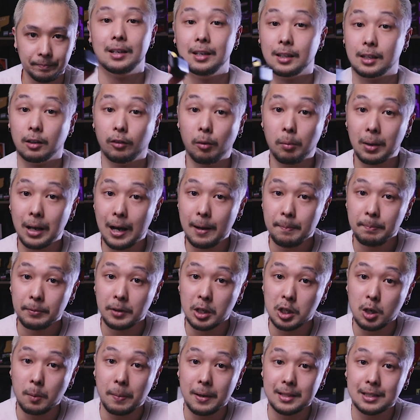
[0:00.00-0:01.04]
Então vamos lá,
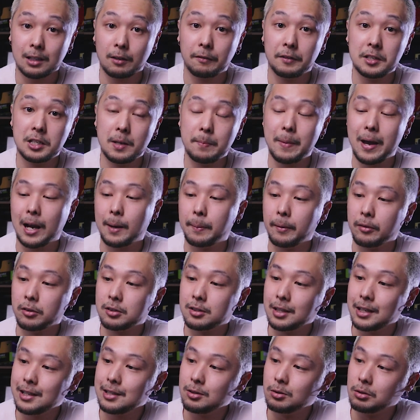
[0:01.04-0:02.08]
deixa eu passar o feedback pra
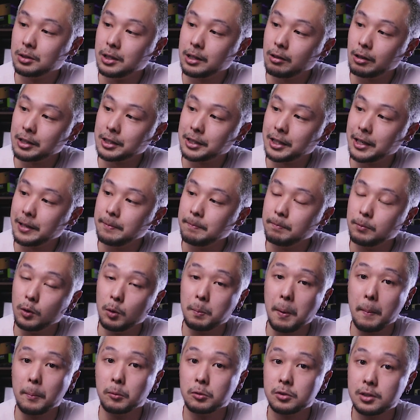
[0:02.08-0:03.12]
vocês do que eu achei
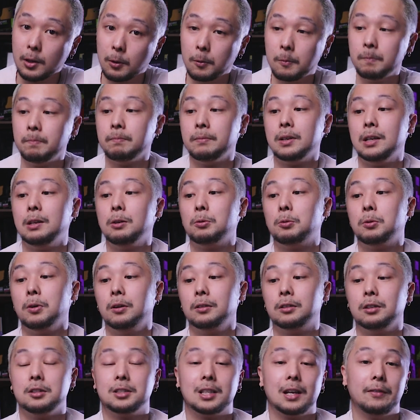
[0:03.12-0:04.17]
do Pamu Z1
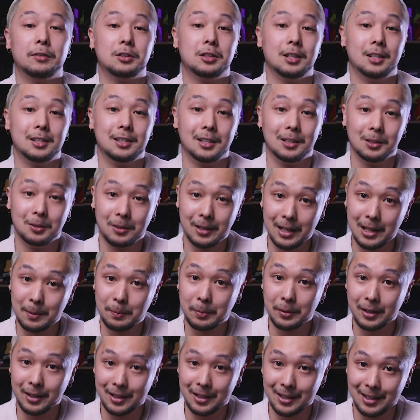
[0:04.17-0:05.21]
enquanto eu estava utilizando ele
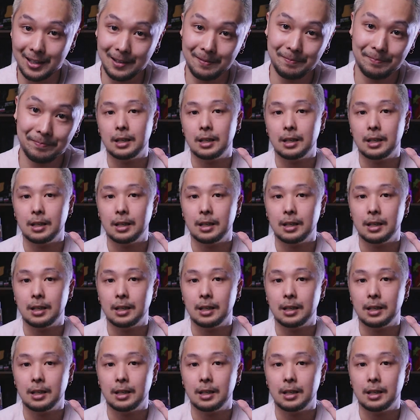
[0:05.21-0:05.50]
por aqui aqui.